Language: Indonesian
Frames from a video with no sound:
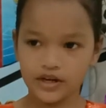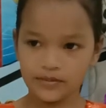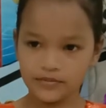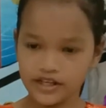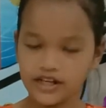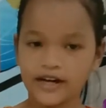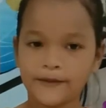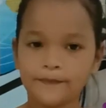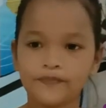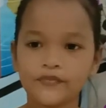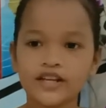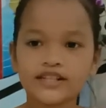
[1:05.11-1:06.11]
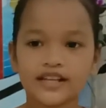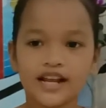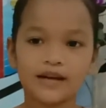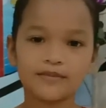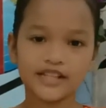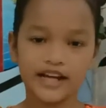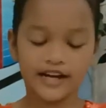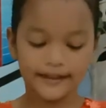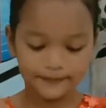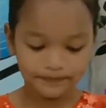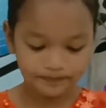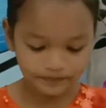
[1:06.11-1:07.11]
ringan. Salam sehat.
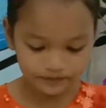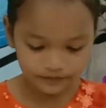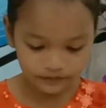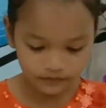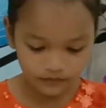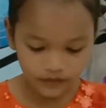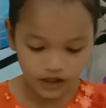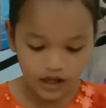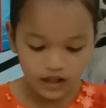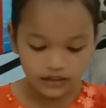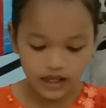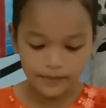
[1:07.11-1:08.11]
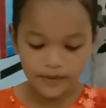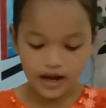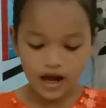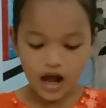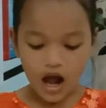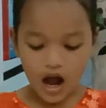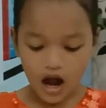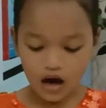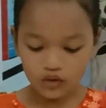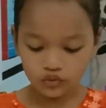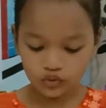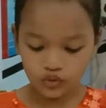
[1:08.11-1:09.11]
Tema
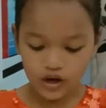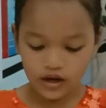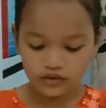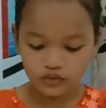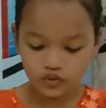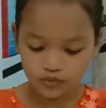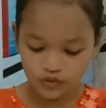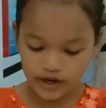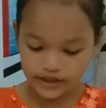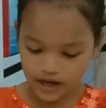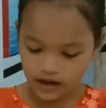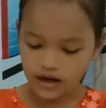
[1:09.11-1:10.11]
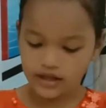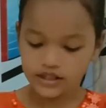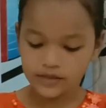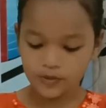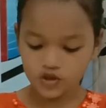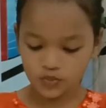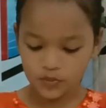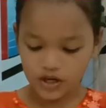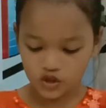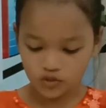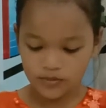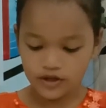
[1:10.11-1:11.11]
aku tu eh, tubuh enda gelah jadi
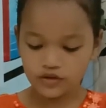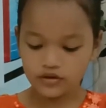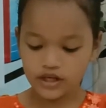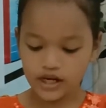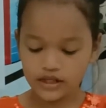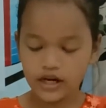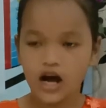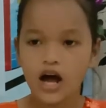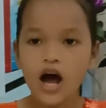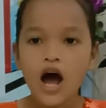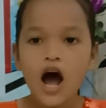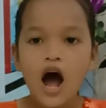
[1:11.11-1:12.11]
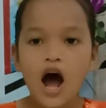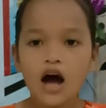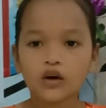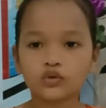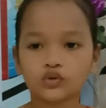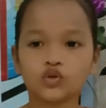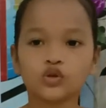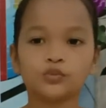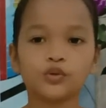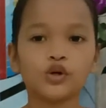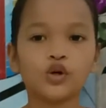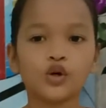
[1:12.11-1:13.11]
pasu-pasu man enda. Aku
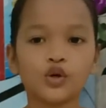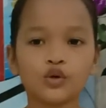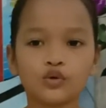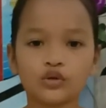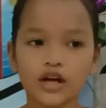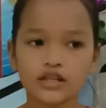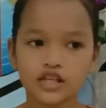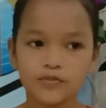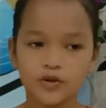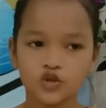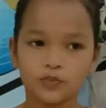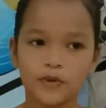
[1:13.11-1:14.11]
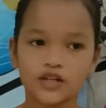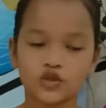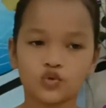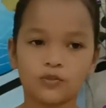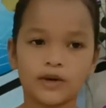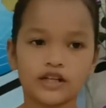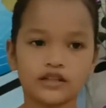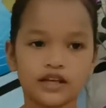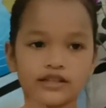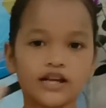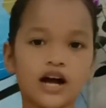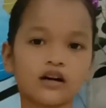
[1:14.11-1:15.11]
tubuh guna jadi pasu-pasu man
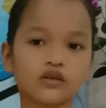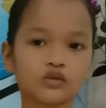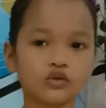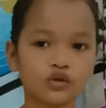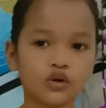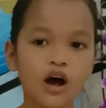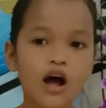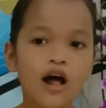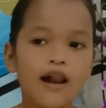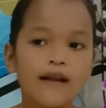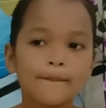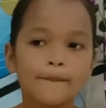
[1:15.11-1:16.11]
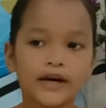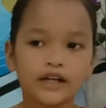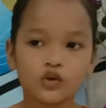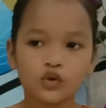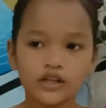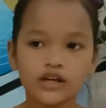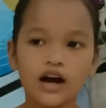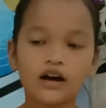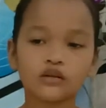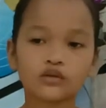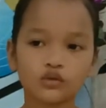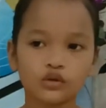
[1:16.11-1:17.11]
gedenjangku, man
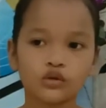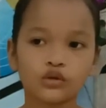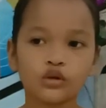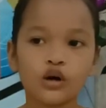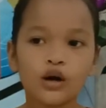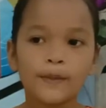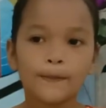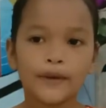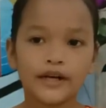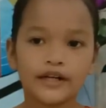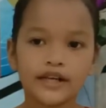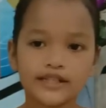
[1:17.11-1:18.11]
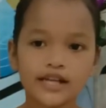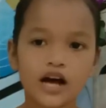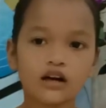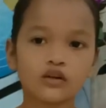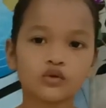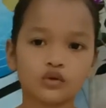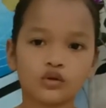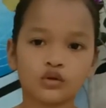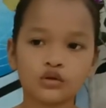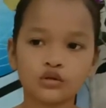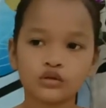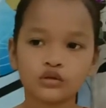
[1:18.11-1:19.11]
keluargaku, man desangku.